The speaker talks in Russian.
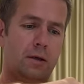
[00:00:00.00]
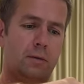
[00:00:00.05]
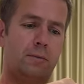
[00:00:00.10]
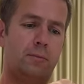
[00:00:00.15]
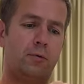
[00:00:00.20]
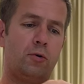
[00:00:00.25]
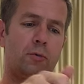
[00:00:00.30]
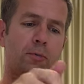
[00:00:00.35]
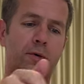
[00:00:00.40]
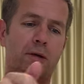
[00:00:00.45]

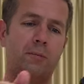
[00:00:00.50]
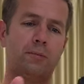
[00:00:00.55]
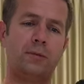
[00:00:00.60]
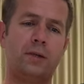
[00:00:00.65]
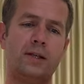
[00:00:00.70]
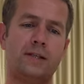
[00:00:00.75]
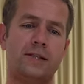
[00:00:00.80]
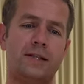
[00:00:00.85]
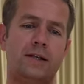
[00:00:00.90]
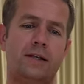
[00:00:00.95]
Пробка
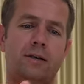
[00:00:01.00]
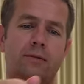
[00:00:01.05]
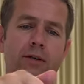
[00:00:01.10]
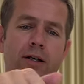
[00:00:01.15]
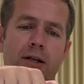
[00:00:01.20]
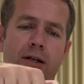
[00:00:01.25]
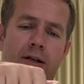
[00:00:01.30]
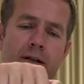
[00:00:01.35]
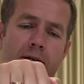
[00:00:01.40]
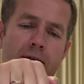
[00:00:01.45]

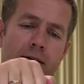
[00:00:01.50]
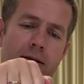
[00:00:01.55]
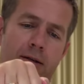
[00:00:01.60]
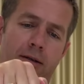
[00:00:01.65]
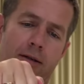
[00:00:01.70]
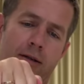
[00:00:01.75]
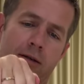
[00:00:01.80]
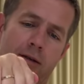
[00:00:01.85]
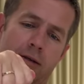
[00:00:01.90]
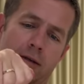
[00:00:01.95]
пластиковая.
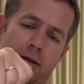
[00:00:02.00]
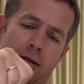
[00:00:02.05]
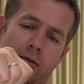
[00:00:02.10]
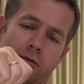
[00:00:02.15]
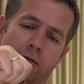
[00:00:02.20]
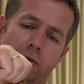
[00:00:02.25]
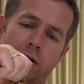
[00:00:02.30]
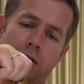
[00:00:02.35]
Ну,